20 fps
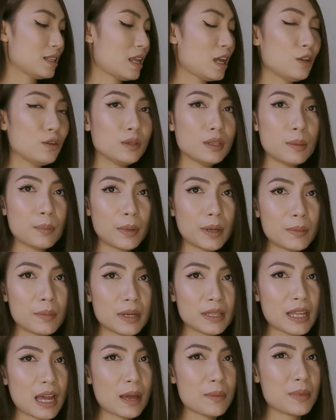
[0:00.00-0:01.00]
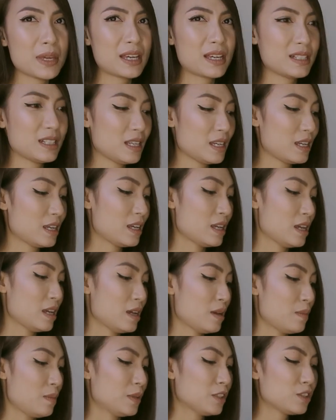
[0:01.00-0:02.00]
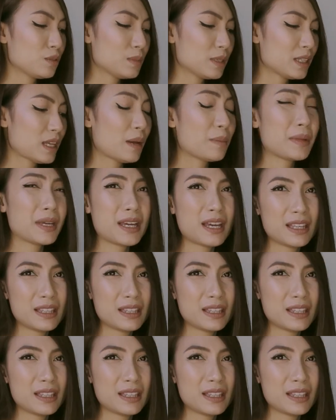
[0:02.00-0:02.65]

Lalo na pag madami kasi medyo madami